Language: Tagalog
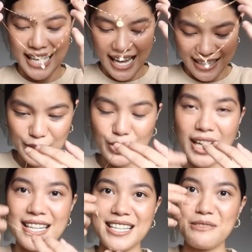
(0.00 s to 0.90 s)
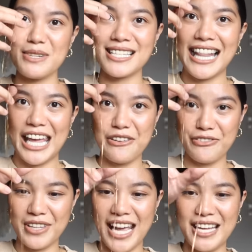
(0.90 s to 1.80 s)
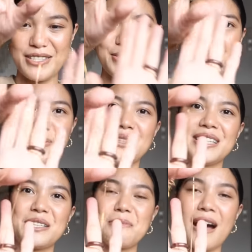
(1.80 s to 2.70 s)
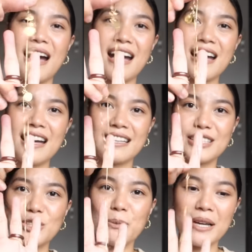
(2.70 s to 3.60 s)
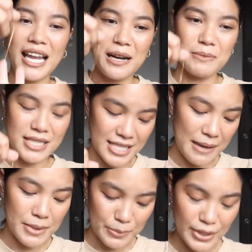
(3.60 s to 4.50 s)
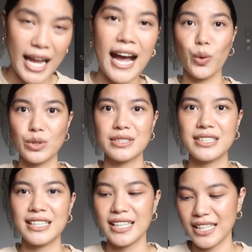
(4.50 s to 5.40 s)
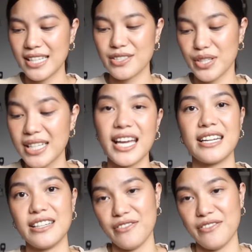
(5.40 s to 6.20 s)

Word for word: Yan, ito nakasalba sa life niya. So, 'di ba? Dito pa lang masasabi mo na gold is really an